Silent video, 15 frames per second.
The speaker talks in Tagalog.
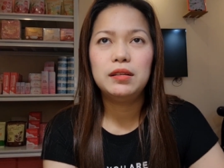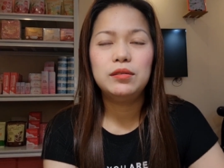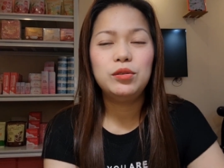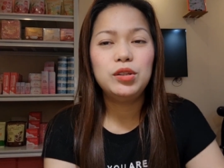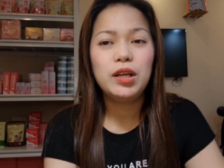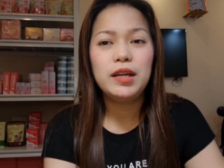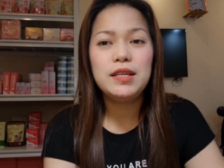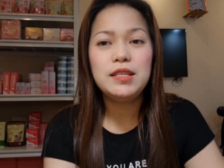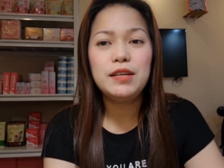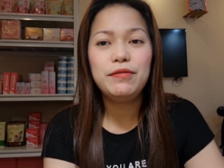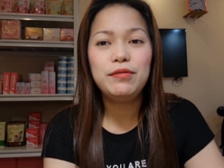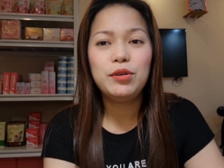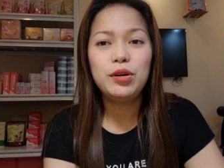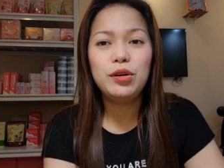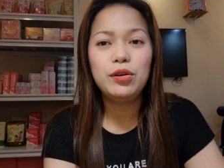nung
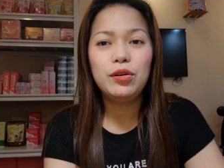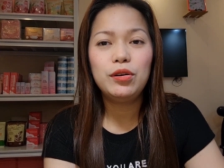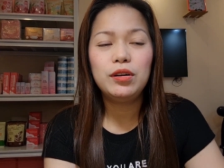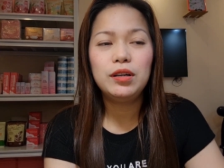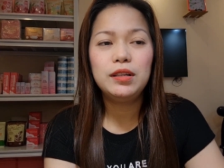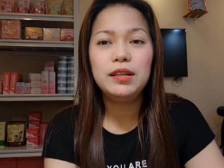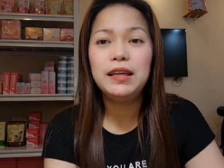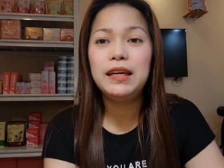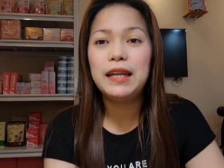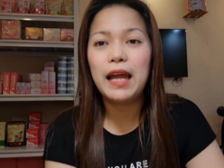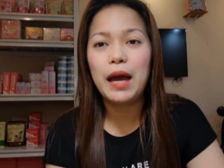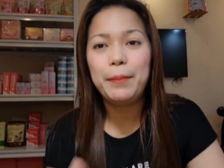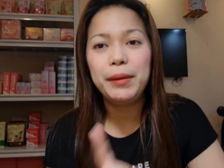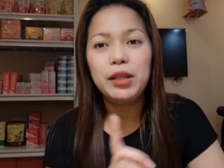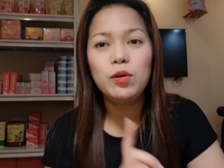na-receive ko yon
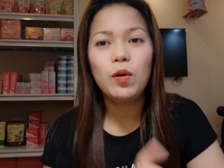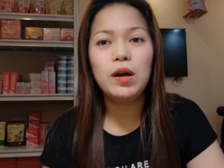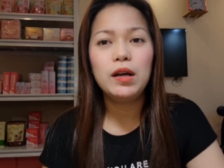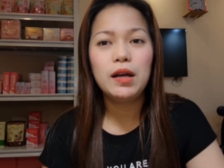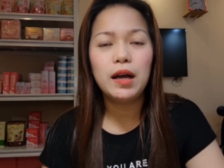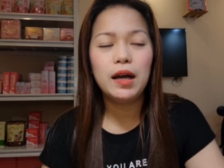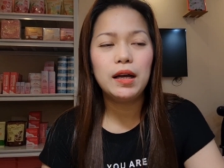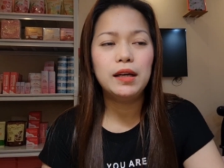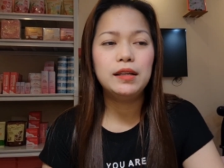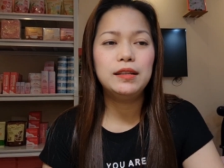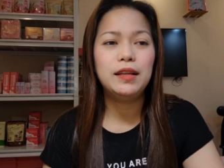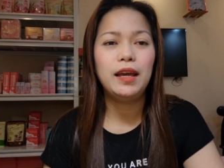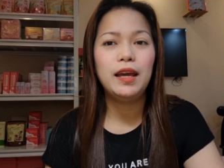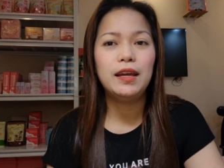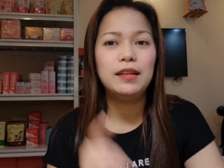ginamit ko agad,
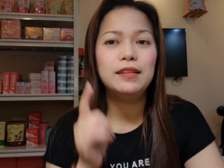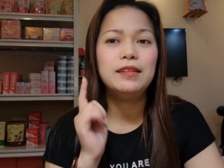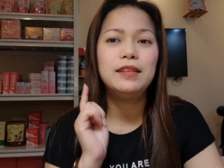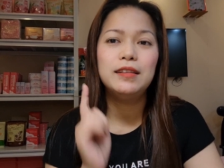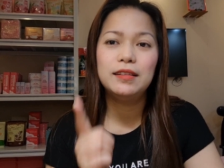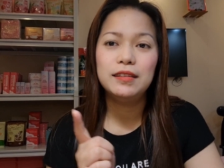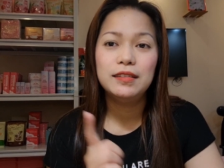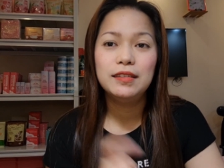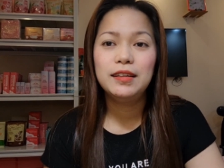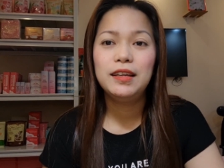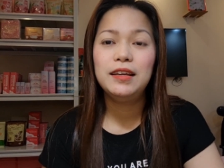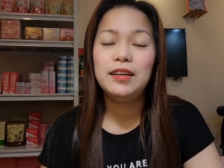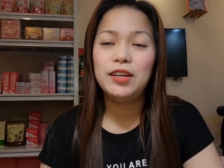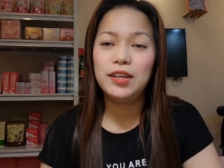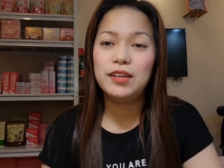and
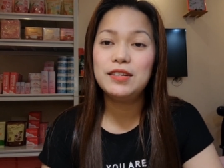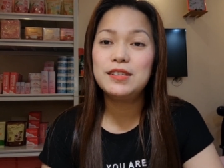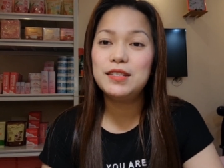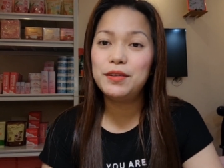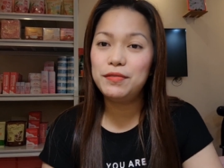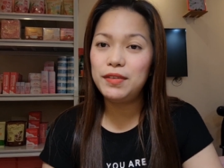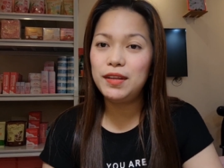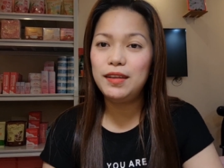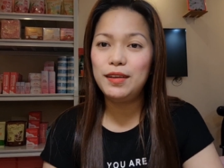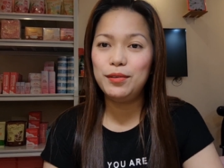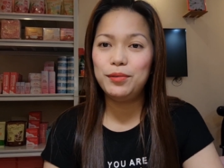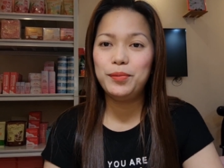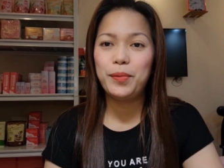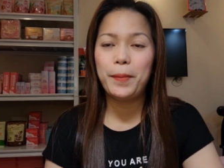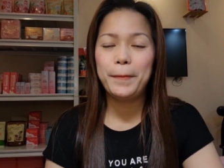here's the
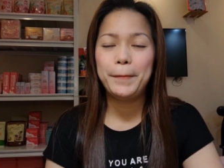video.